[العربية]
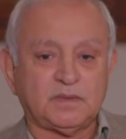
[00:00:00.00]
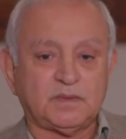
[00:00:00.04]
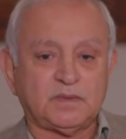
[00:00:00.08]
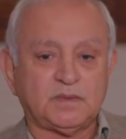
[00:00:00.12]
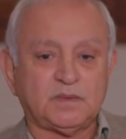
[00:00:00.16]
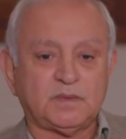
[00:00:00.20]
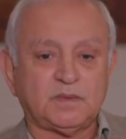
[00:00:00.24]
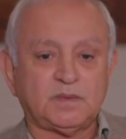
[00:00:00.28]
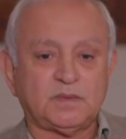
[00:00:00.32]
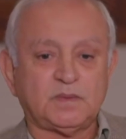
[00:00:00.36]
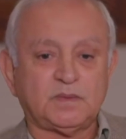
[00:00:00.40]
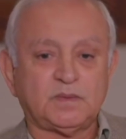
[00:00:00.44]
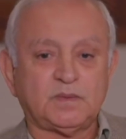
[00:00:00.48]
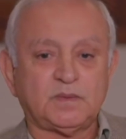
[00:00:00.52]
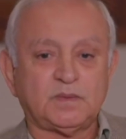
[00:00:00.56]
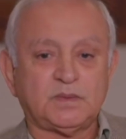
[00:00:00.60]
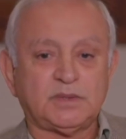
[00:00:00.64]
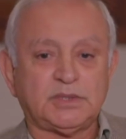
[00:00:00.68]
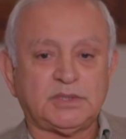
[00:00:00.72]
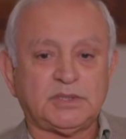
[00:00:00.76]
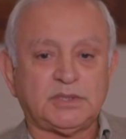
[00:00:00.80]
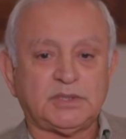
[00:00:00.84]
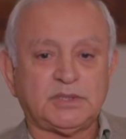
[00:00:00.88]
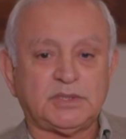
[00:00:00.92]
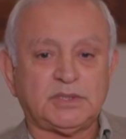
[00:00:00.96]

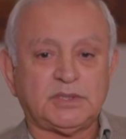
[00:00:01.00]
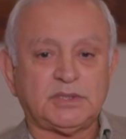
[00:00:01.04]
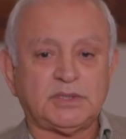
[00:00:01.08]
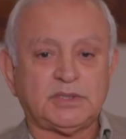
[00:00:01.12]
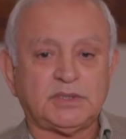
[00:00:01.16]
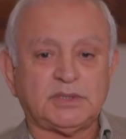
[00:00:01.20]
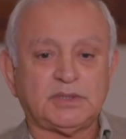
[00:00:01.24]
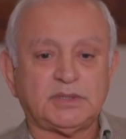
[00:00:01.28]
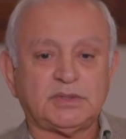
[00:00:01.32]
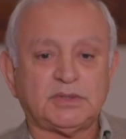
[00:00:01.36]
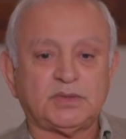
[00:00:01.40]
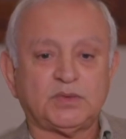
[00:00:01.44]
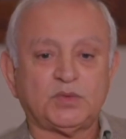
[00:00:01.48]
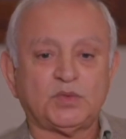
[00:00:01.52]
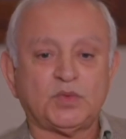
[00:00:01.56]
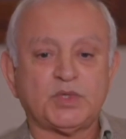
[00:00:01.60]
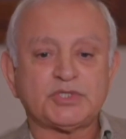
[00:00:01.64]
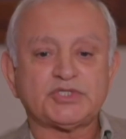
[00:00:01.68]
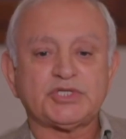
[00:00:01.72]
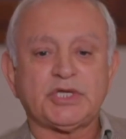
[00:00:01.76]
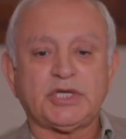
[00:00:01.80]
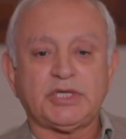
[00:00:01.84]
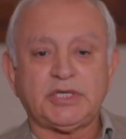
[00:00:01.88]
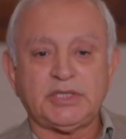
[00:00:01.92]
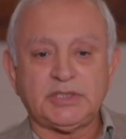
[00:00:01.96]
آه،
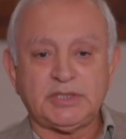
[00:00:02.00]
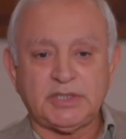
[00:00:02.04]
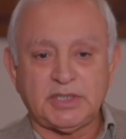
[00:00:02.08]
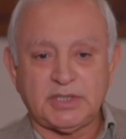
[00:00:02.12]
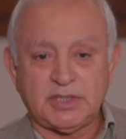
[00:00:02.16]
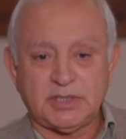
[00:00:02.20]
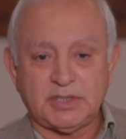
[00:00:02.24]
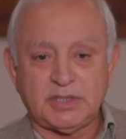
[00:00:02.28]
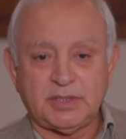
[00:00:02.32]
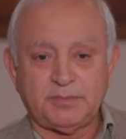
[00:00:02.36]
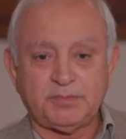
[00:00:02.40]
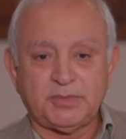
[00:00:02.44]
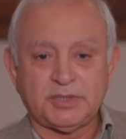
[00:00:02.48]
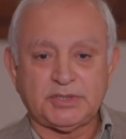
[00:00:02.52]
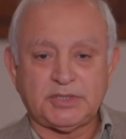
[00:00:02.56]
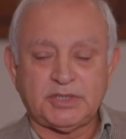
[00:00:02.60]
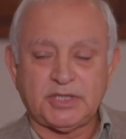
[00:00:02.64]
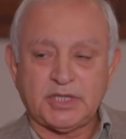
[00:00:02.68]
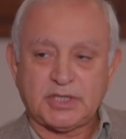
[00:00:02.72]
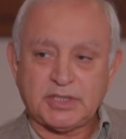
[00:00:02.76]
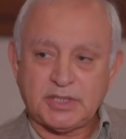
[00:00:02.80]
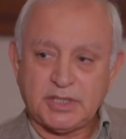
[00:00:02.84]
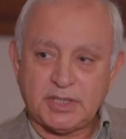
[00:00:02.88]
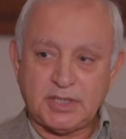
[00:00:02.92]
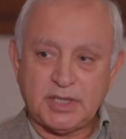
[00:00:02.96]
وسعيدة لما
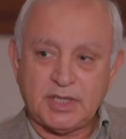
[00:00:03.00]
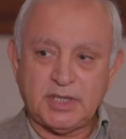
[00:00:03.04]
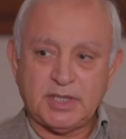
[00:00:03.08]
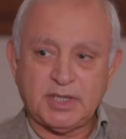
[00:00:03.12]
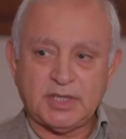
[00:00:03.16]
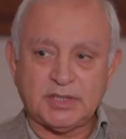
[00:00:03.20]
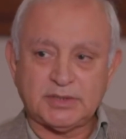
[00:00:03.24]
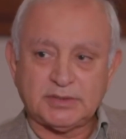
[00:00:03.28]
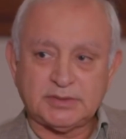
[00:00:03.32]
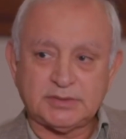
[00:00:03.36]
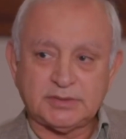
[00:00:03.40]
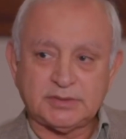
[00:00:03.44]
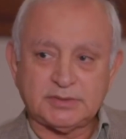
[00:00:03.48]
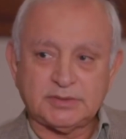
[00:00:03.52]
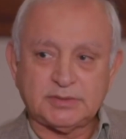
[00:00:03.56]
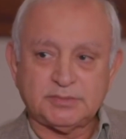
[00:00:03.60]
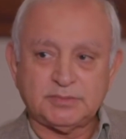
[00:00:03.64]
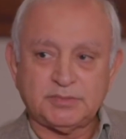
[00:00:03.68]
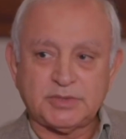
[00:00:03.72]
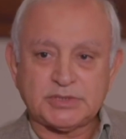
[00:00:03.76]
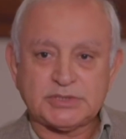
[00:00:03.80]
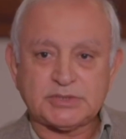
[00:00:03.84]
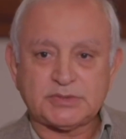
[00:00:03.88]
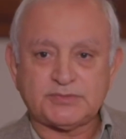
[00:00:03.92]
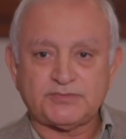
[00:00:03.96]
تذكرها الآن
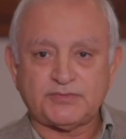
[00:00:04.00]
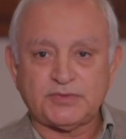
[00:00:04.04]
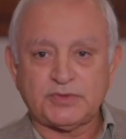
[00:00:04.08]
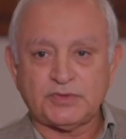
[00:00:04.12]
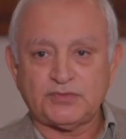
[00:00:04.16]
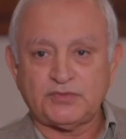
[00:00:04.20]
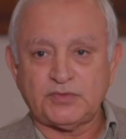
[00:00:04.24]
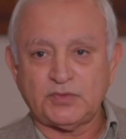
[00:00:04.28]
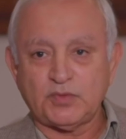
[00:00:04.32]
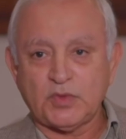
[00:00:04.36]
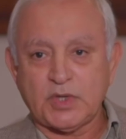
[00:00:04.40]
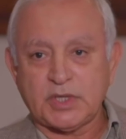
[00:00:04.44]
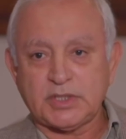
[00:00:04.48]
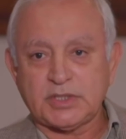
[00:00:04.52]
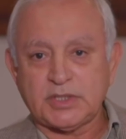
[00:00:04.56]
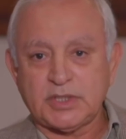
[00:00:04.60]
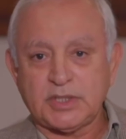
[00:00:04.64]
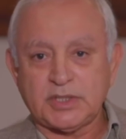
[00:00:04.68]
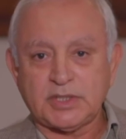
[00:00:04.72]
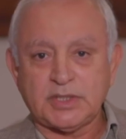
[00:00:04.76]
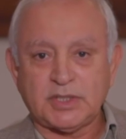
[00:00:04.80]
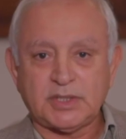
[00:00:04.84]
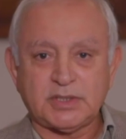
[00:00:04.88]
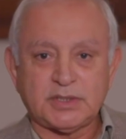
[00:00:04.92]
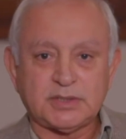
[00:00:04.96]
بس في في
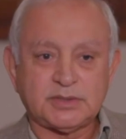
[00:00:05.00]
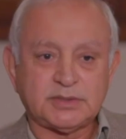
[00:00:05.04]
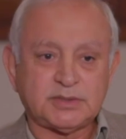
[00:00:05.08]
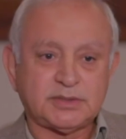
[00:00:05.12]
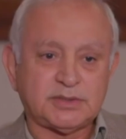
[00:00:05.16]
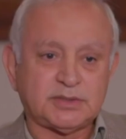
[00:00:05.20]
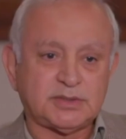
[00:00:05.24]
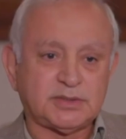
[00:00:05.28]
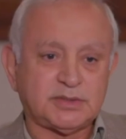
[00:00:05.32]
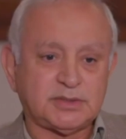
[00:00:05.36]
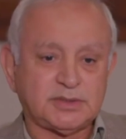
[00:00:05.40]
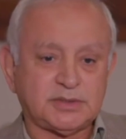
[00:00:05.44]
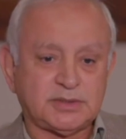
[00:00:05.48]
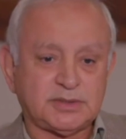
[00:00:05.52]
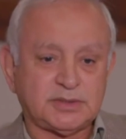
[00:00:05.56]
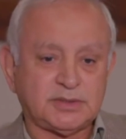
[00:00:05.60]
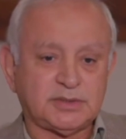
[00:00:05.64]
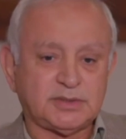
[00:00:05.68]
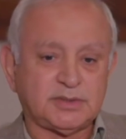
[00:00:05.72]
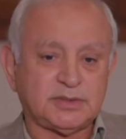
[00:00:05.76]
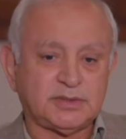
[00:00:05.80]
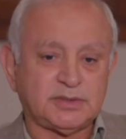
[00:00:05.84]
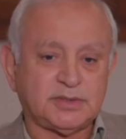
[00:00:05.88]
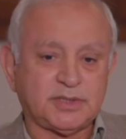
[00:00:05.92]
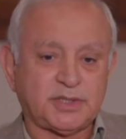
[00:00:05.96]
وقتها كانت
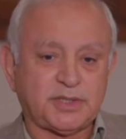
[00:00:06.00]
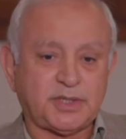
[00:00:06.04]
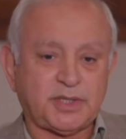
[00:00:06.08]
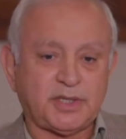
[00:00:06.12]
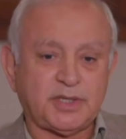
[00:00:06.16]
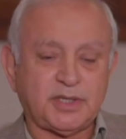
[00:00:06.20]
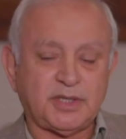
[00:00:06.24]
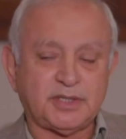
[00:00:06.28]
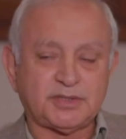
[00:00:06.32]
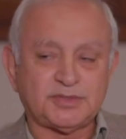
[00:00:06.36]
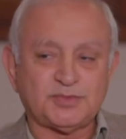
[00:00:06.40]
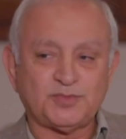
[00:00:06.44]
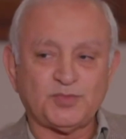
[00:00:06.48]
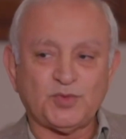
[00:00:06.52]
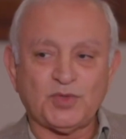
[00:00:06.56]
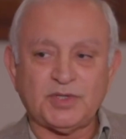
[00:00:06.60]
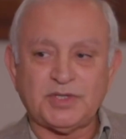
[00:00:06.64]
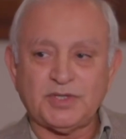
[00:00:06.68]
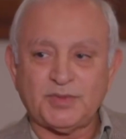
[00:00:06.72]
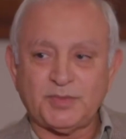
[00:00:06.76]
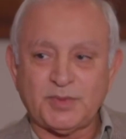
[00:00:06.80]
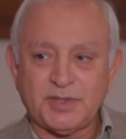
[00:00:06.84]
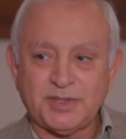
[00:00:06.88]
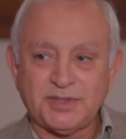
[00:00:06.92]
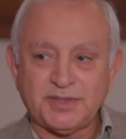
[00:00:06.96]
آه، ذكريات
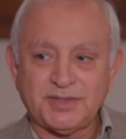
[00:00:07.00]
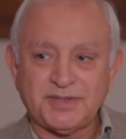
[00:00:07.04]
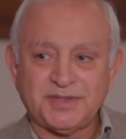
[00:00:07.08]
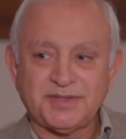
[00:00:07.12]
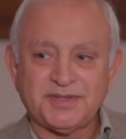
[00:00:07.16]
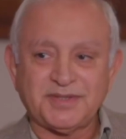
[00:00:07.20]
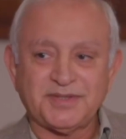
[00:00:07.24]
مؤلمة